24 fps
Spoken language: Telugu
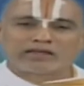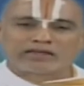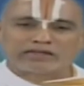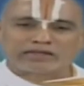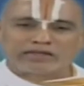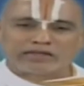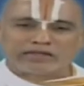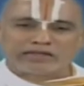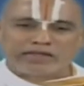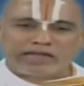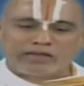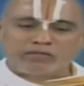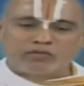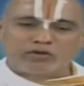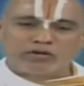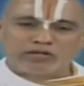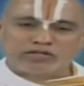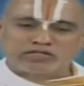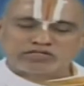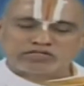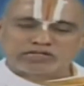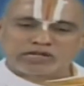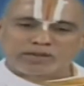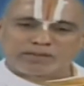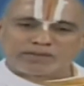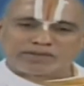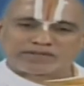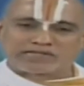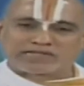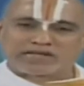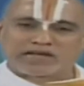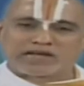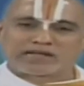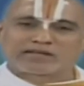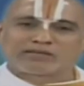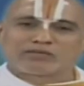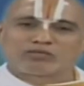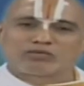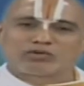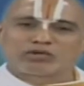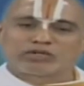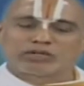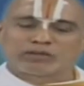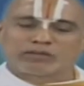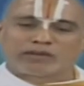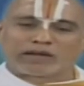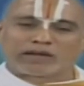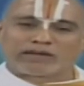ఇది దేవుడు ఇచ్చిన ప్రసాదము
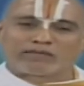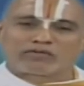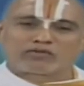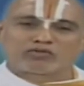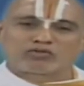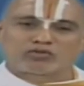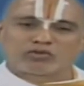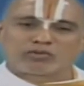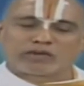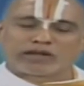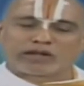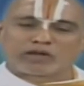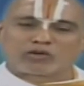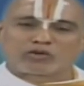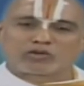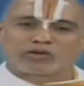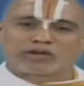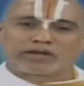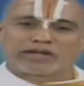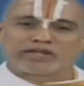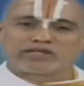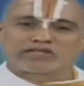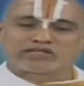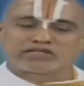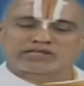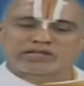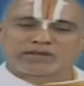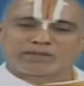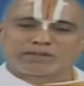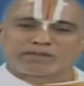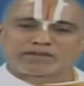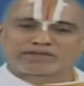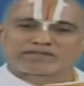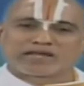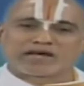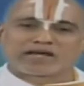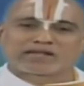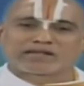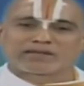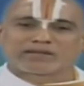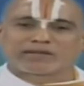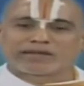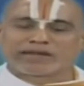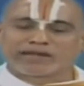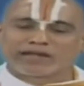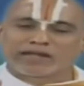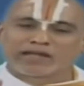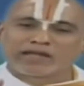ఇది భగవంతుడు నాకు అనుగ్రహించిన ప్రసాదం
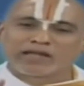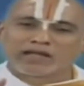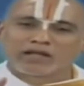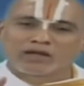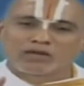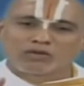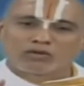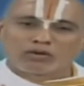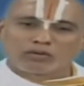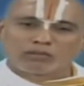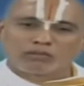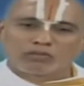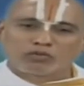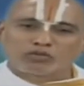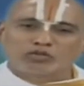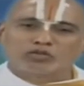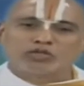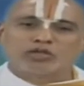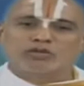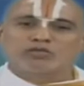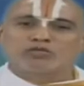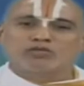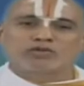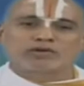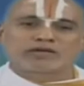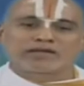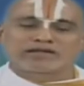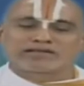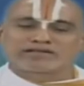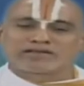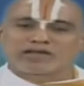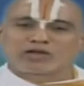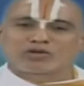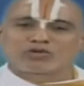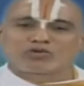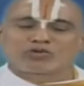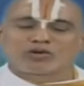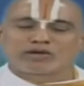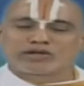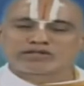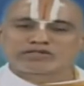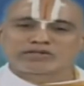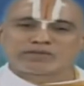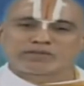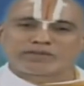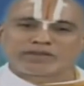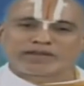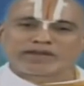అనే ఒక బుద్ధి ఉంటే చాలు
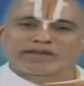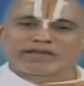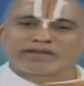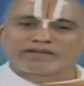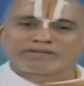అని చెప్పారే